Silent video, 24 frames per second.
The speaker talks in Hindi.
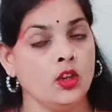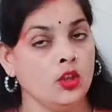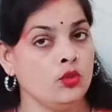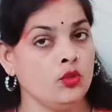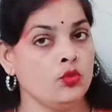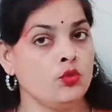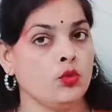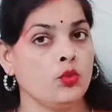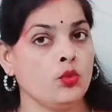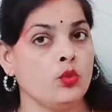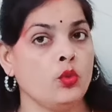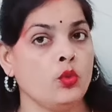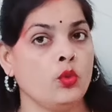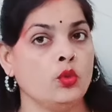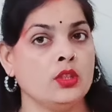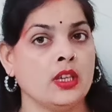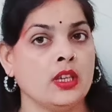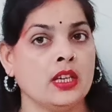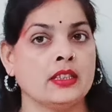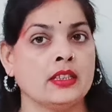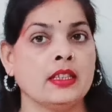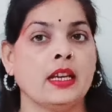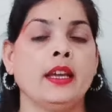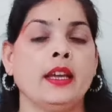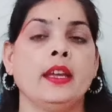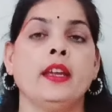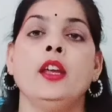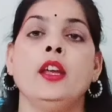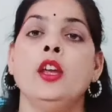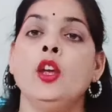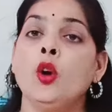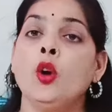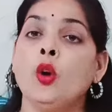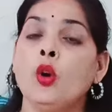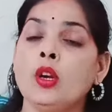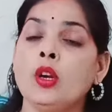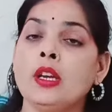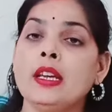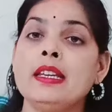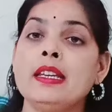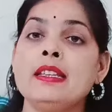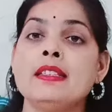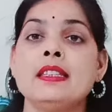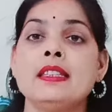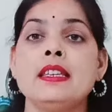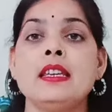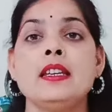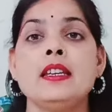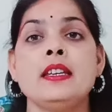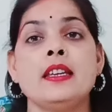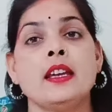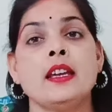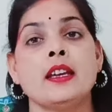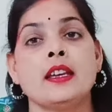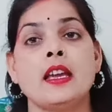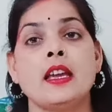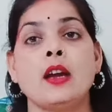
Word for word: शुरू हो जाता है और इसीलिए क्या